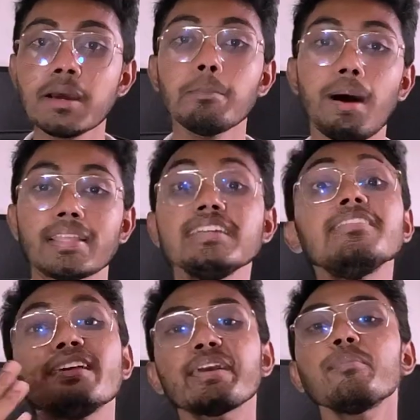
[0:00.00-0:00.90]
টাকা বাজেট
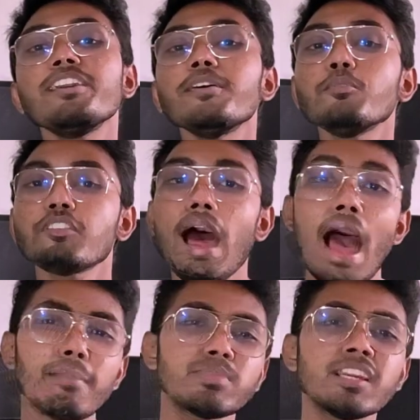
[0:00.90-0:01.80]
সেগমেন্টের মধ্যে
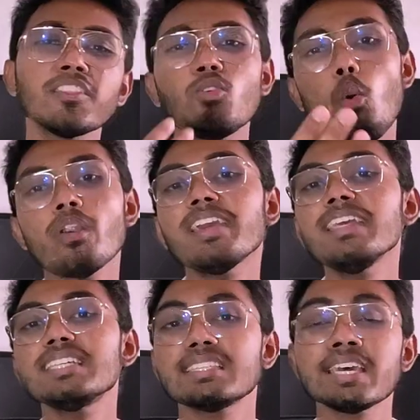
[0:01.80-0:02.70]
আপনারা কিন্তু
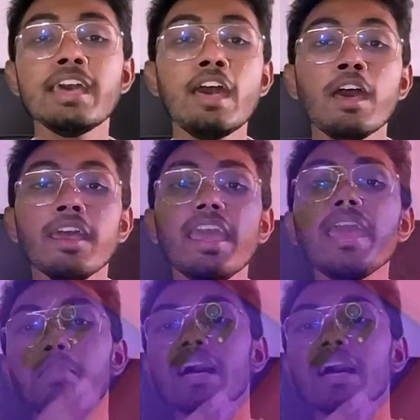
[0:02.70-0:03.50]
অনেকেই চান যে এই